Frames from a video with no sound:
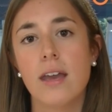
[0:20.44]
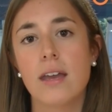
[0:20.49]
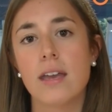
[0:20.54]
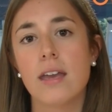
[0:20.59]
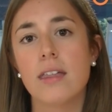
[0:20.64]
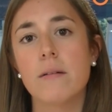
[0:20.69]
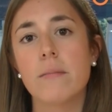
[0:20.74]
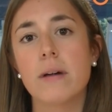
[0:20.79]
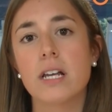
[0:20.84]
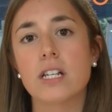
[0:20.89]

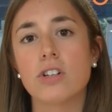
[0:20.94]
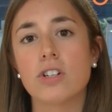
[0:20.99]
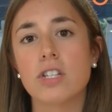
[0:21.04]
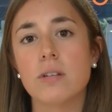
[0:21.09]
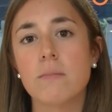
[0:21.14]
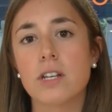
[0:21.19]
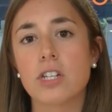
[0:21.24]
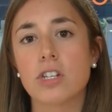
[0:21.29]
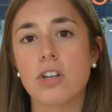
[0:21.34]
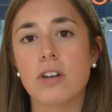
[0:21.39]
Y además, los
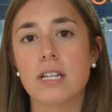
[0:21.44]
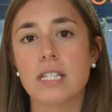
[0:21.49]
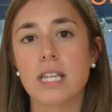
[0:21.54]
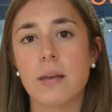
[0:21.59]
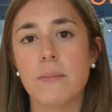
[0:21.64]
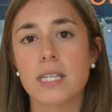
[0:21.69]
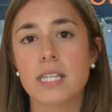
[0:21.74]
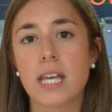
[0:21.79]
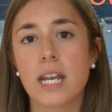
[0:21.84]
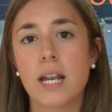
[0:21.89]
inversores
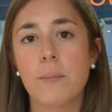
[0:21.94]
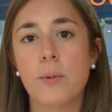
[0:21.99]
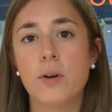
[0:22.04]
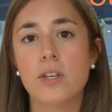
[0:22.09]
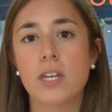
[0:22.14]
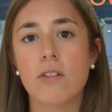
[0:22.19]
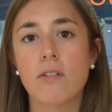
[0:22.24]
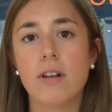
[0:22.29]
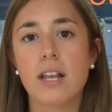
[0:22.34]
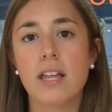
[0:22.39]
también se han
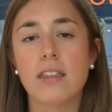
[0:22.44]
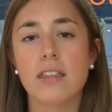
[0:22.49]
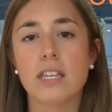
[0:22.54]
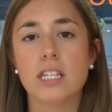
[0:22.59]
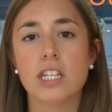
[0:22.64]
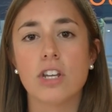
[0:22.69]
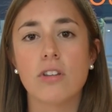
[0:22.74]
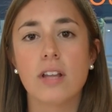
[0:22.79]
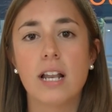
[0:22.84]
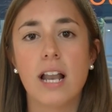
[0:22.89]
apoyado en la
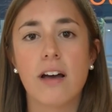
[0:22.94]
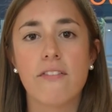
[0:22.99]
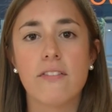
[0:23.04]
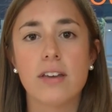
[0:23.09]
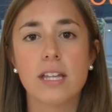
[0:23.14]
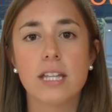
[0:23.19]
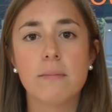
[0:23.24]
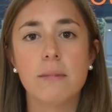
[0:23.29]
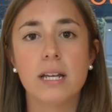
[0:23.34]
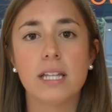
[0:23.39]
decisión de la
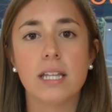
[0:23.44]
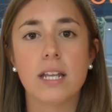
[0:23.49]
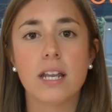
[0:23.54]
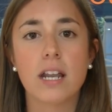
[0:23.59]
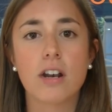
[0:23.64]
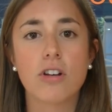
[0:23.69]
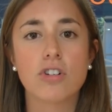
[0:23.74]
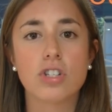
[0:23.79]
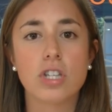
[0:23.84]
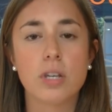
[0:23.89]
Fed de
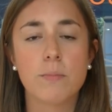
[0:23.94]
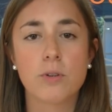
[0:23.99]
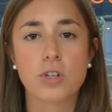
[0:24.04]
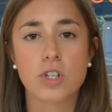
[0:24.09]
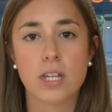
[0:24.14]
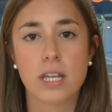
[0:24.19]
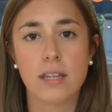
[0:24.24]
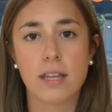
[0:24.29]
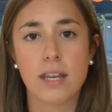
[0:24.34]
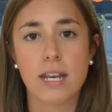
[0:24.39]
mantener los
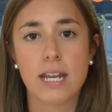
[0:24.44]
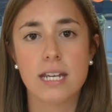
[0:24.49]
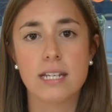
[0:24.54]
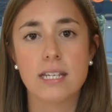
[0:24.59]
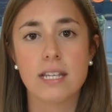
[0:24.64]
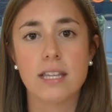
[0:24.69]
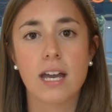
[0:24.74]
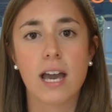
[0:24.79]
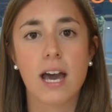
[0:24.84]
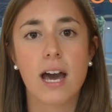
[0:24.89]
tipos de
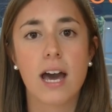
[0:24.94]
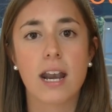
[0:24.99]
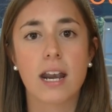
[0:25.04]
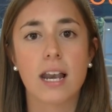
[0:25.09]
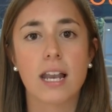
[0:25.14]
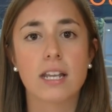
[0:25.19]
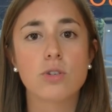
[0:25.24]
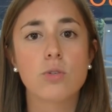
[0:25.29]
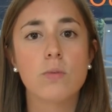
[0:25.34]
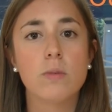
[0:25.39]
interés y dejar
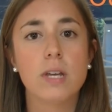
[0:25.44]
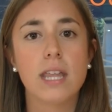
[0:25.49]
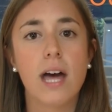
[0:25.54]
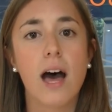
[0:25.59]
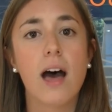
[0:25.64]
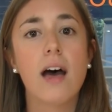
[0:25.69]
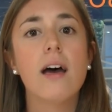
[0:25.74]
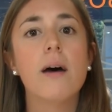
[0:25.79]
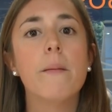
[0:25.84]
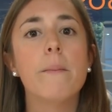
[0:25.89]
la
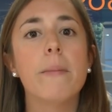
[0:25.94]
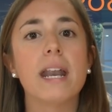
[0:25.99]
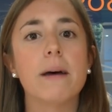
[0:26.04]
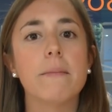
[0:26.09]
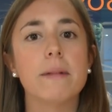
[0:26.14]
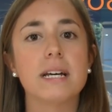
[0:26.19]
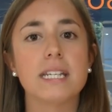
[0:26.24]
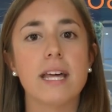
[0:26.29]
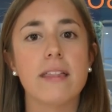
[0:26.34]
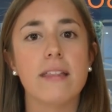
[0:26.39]
subida
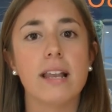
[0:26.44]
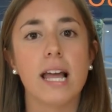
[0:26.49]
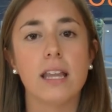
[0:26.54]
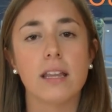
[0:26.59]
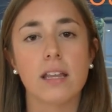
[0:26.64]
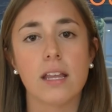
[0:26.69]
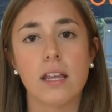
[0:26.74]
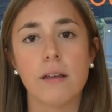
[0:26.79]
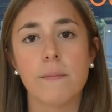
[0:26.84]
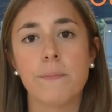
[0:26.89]
para más
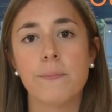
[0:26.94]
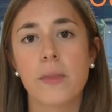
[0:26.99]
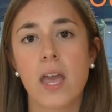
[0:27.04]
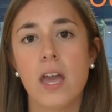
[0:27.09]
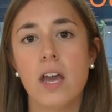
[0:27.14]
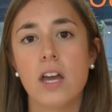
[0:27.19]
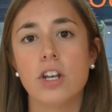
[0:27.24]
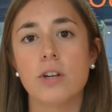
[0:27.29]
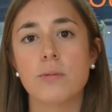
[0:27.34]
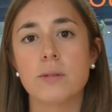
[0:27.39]
adelante.
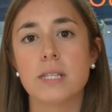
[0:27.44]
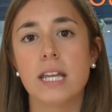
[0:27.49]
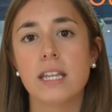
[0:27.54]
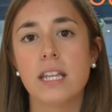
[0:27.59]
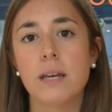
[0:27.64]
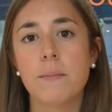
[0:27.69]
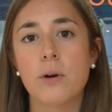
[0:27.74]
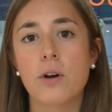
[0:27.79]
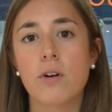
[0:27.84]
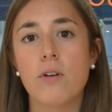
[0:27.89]
No
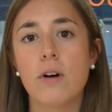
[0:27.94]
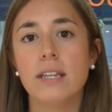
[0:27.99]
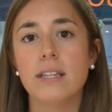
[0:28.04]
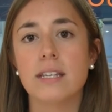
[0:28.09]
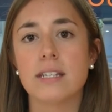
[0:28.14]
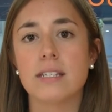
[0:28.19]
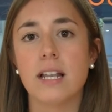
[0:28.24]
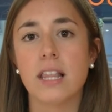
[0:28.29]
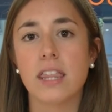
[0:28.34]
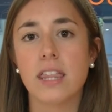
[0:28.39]
obstante, poco
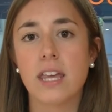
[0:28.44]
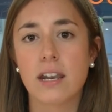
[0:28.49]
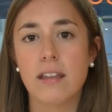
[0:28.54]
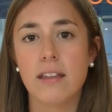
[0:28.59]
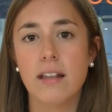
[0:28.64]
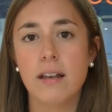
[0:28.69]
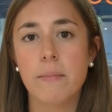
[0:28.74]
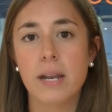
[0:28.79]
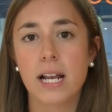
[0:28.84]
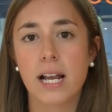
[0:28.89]
antes del cierre
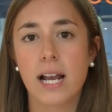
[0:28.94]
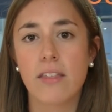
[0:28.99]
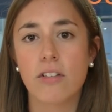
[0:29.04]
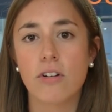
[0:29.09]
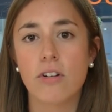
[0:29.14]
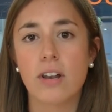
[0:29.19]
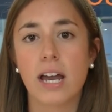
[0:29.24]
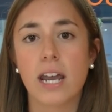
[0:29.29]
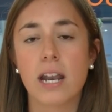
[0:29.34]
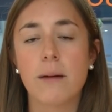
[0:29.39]
del
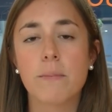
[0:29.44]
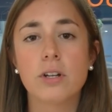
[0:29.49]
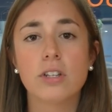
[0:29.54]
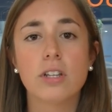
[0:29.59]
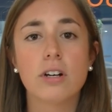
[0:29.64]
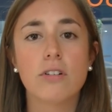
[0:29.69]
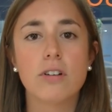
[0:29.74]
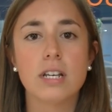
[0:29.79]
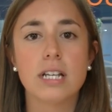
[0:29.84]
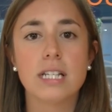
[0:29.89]
mercado, la gran
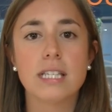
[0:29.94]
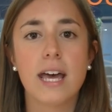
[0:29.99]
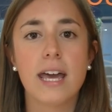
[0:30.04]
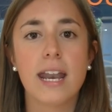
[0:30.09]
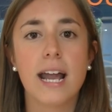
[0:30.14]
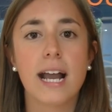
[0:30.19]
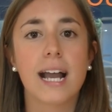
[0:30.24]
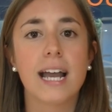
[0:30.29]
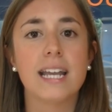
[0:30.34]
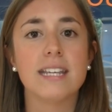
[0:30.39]
protagonista
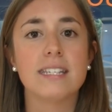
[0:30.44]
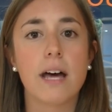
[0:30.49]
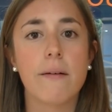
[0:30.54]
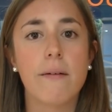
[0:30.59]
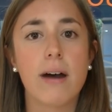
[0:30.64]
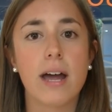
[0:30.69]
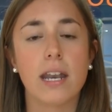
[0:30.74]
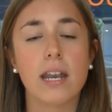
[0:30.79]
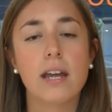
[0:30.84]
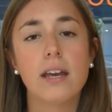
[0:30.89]
era
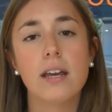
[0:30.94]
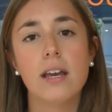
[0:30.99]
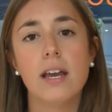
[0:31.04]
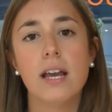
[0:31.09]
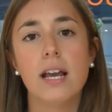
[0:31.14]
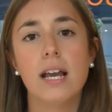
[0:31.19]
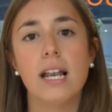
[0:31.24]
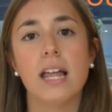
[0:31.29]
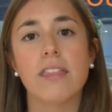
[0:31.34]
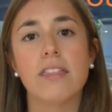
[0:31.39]
CaixaBank.
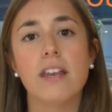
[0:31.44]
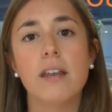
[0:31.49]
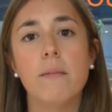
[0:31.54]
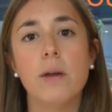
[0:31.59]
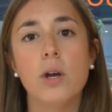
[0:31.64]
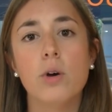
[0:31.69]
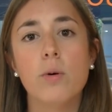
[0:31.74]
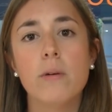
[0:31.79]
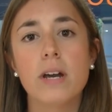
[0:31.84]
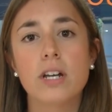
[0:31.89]
La
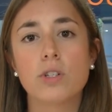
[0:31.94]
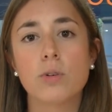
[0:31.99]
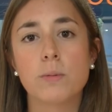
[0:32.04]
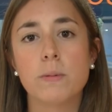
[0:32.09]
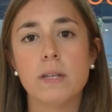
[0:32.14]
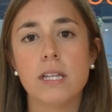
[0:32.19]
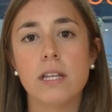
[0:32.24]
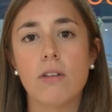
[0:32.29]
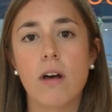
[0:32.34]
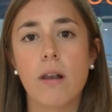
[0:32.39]
CNMV ha
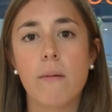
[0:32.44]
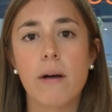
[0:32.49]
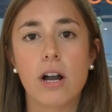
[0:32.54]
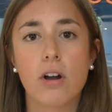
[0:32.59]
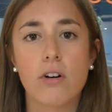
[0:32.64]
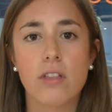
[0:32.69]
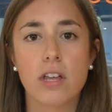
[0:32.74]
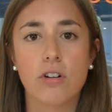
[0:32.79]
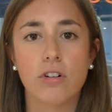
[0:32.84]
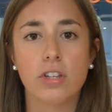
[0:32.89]
suspendido al
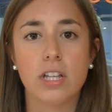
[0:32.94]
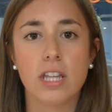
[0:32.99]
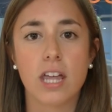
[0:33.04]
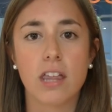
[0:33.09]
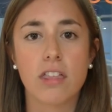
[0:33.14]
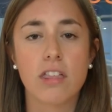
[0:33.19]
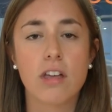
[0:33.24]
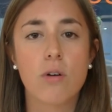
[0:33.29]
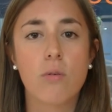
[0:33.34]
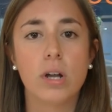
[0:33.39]
banco de
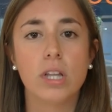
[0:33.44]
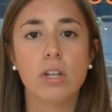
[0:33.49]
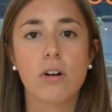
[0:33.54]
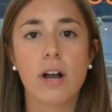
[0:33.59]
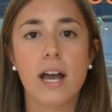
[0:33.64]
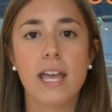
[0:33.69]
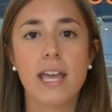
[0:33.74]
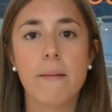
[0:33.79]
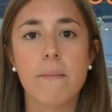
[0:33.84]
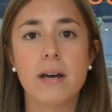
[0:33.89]
cotización cuando
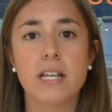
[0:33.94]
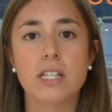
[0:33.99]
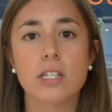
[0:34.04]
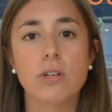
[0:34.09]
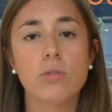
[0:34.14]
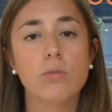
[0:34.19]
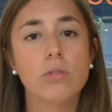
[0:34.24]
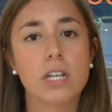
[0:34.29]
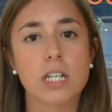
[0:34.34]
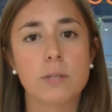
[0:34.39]
caía más
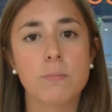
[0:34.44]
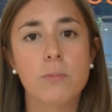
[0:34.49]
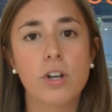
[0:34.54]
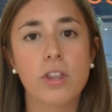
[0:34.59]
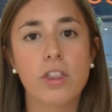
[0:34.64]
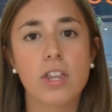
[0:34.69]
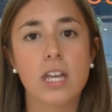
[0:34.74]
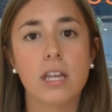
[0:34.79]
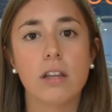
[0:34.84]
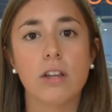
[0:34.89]
de un
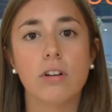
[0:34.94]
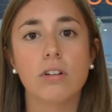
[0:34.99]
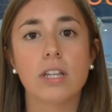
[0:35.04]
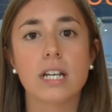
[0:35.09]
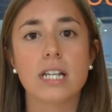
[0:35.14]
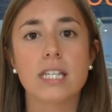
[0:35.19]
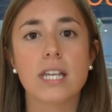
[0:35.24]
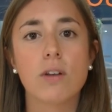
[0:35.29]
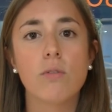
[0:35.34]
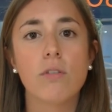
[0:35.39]
3%
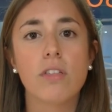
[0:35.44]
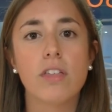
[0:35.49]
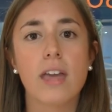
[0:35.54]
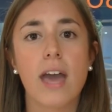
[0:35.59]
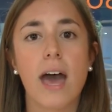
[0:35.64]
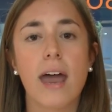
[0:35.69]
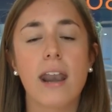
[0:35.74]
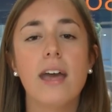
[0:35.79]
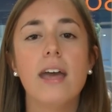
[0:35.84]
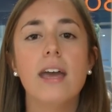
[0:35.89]
tras
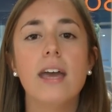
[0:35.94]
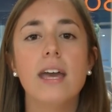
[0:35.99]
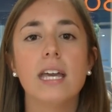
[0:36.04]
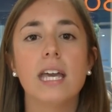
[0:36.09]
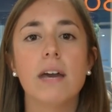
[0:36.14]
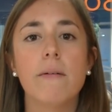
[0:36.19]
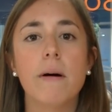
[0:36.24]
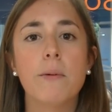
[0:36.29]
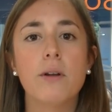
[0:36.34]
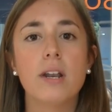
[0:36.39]
anunciar
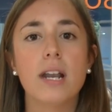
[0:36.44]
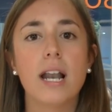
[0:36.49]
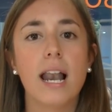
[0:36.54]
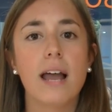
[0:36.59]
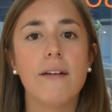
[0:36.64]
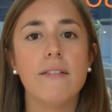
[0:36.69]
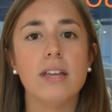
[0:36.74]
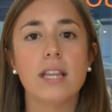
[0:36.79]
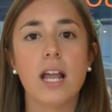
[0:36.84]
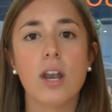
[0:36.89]
que va a poner a
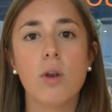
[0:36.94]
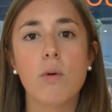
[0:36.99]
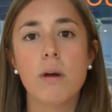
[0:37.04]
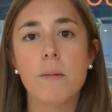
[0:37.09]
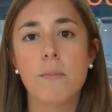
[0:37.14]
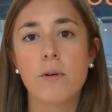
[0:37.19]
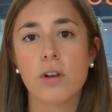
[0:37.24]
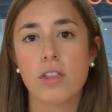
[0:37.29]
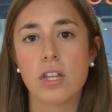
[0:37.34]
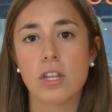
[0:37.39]
la venta el
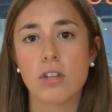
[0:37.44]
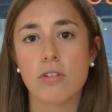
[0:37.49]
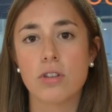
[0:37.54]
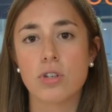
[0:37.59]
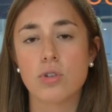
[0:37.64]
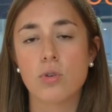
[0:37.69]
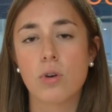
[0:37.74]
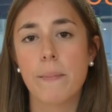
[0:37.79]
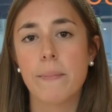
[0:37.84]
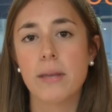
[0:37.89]
9%
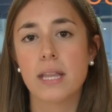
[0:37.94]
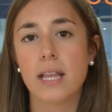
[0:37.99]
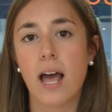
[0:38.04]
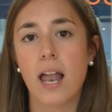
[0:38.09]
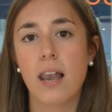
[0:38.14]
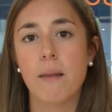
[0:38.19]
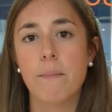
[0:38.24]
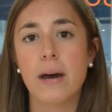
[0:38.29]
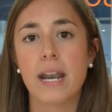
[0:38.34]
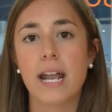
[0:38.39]
de su
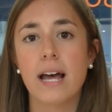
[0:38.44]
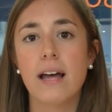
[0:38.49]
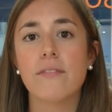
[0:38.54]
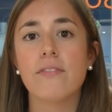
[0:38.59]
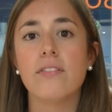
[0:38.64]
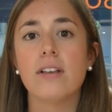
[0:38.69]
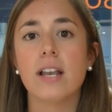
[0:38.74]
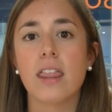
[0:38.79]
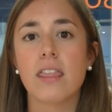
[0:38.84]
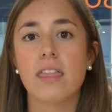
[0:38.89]
capital para
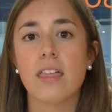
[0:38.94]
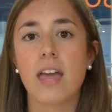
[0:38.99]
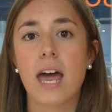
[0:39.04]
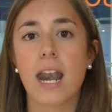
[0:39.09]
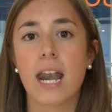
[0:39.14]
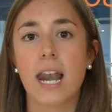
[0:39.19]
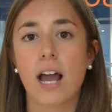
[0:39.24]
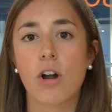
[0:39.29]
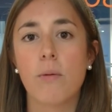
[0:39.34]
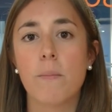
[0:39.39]

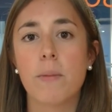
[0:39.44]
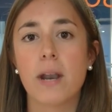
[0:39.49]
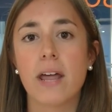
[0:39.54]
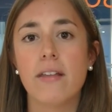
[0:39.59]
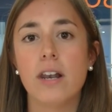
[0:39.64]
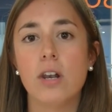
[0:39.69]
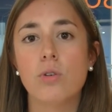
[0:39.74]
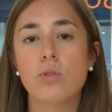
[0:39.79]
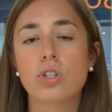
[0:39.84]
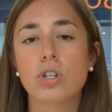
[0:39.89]
financiar la compra
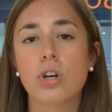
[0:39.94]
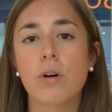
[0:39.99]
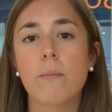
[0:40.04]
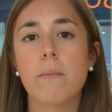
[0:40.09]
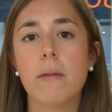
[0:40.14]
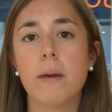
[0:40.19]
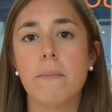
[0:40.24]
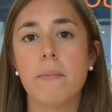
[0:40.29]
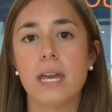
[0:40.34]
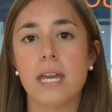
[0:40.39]
del uso
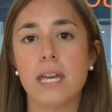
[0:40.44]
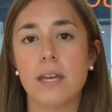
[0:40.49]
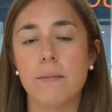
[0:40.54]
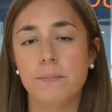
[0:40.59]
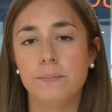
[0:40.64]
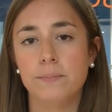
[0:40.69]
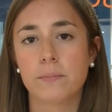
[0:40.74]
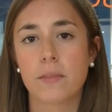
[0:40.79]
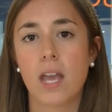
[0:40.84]
BPI.